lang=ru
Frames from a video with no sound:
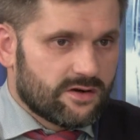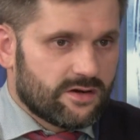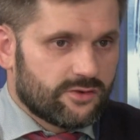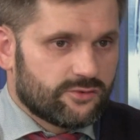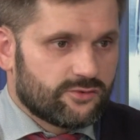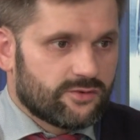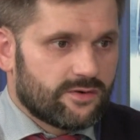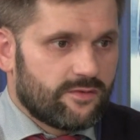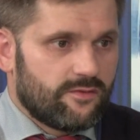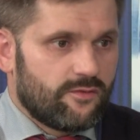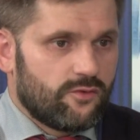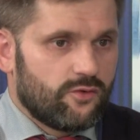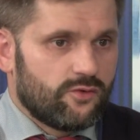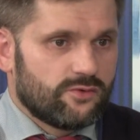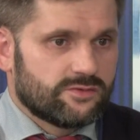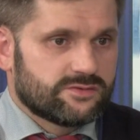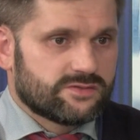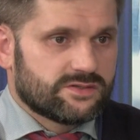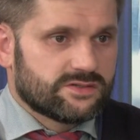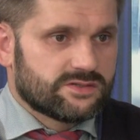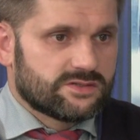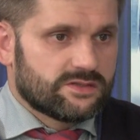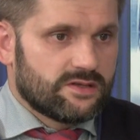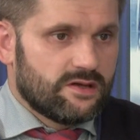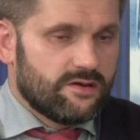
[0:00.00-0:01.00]
которые входят в
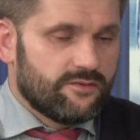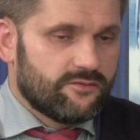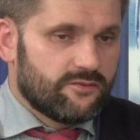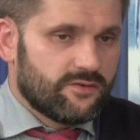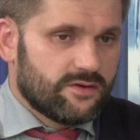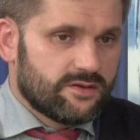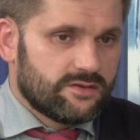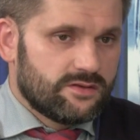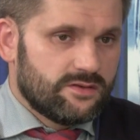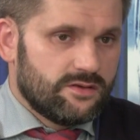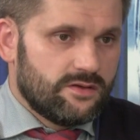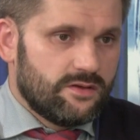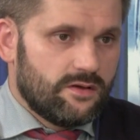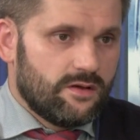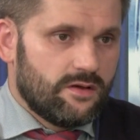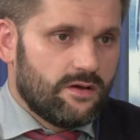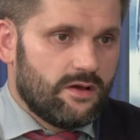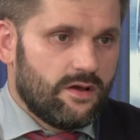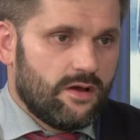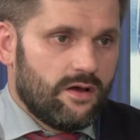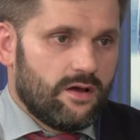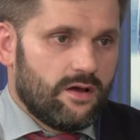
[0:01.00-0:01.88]
состав, они